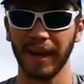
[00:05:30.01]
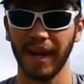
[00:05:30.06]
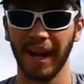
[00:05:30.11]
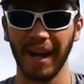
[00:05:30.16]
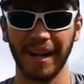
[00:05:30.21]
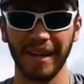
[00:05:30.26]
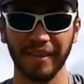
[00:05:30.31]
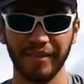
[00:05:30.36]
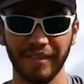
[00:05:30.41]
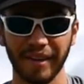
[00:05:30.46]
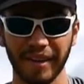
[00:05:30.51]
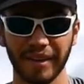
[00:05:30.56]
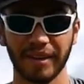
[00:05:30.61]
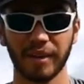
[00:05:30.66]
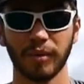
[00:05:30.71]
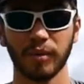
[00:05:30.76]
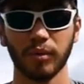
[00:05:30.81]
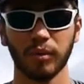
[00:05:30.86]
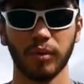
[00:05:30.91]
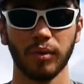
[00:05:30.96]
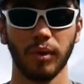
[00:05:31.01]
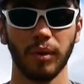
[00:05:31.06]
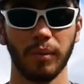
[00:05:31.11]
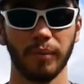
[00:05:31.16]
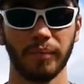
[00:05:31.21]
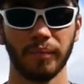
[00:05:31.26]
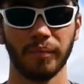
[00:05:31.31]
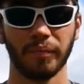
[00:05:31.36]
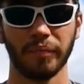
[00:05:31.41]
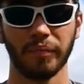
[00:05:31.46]
allez faire des concours.
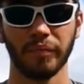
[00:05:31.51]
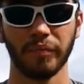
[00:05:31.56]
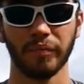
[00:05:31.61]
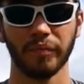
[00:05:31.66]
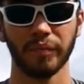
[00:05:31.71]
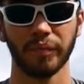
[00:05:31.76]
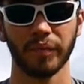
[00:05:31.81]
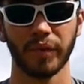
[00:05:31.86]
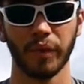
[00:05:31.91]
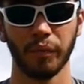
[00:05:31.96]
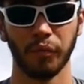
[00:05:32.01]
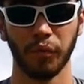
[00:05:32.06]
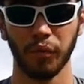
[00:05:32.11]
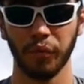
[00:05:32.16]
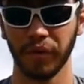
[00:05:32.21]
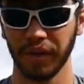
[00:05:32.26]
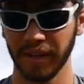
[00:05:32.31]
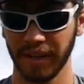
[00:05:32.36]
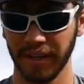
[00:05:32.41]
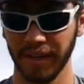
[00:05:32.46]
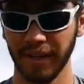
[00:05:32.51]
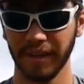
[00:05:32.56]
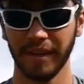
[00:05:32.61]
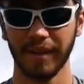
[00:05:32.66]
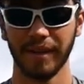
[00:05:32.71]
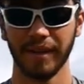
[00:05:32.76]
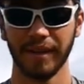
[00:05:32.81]
Vous verrez,